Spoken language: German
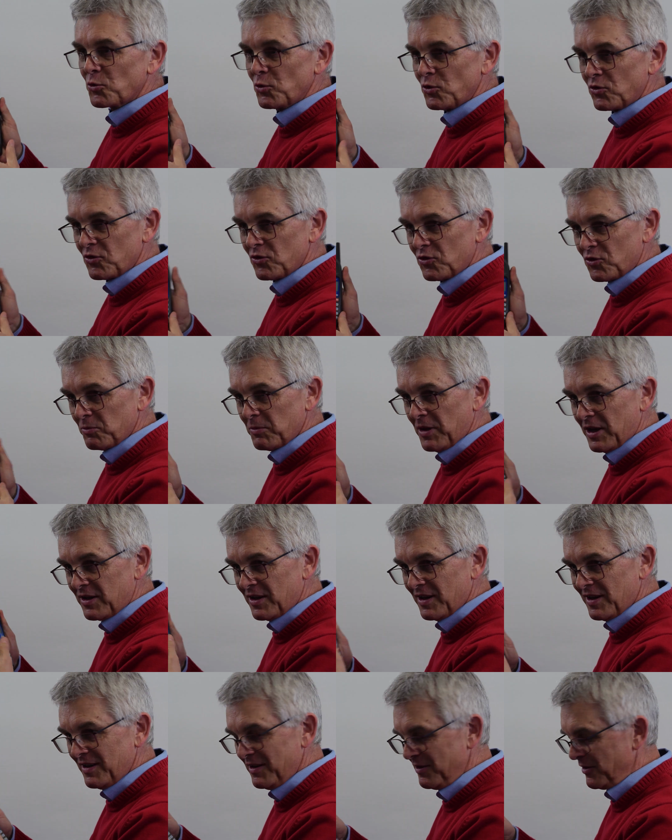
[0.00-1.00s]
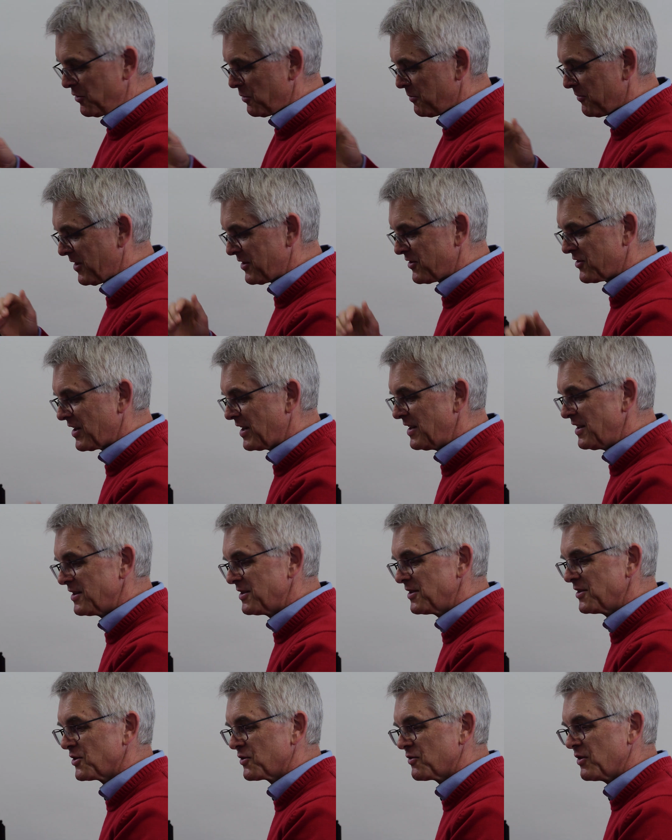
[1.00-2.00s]
Größeres zum, Anha äh, zum
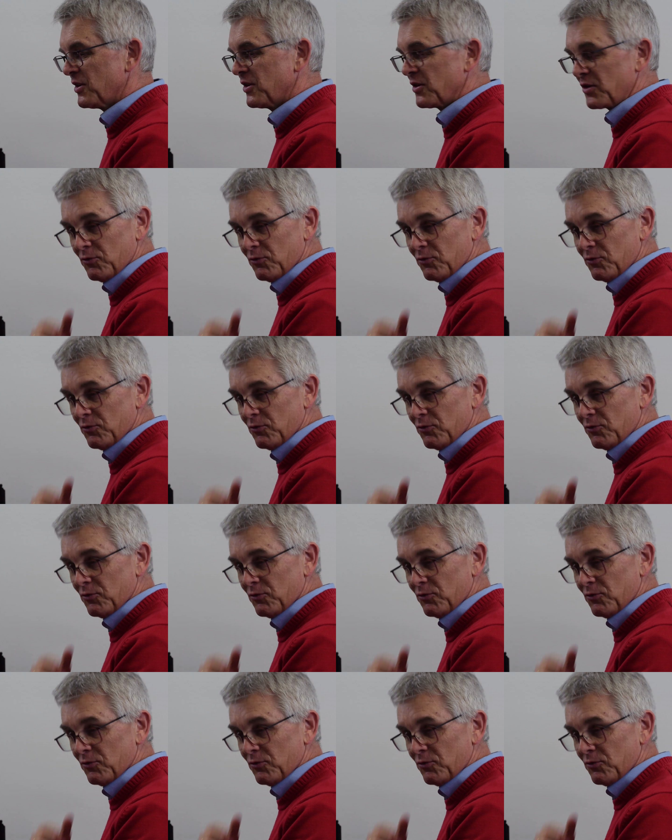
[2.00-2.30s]
Festhalten, das war